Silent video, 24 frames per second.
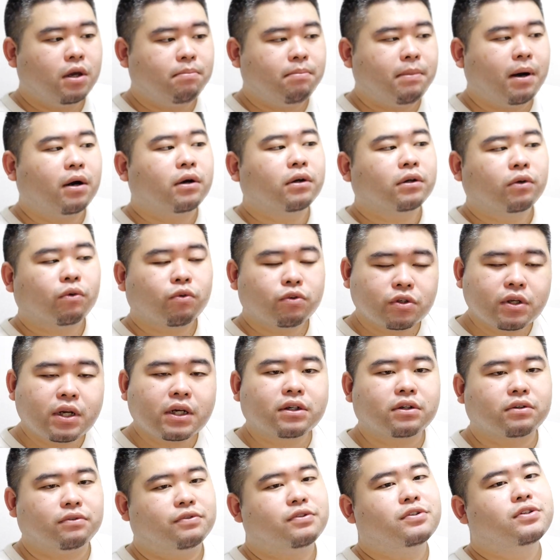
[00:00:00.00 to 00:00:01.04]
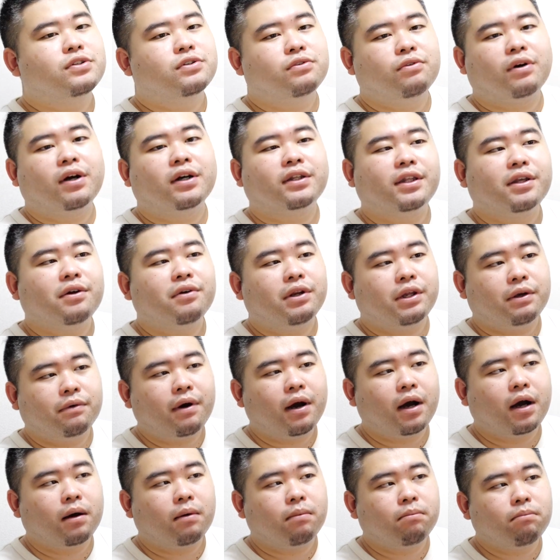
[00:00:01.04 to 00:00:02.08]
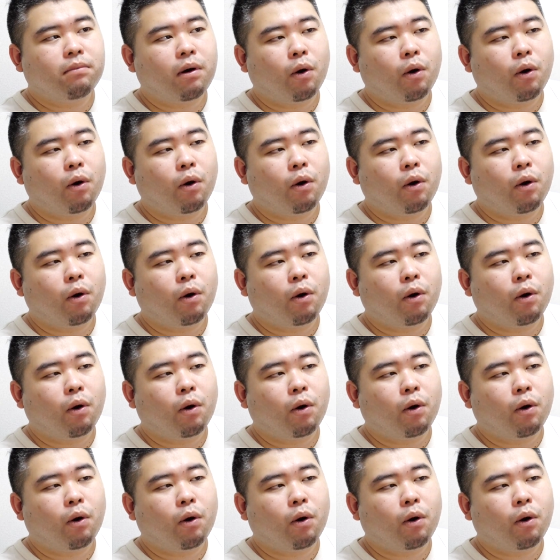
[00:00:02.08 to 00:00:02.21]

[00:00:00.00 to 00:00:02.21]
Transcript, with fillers: まあ、おそらく普通の方よりは、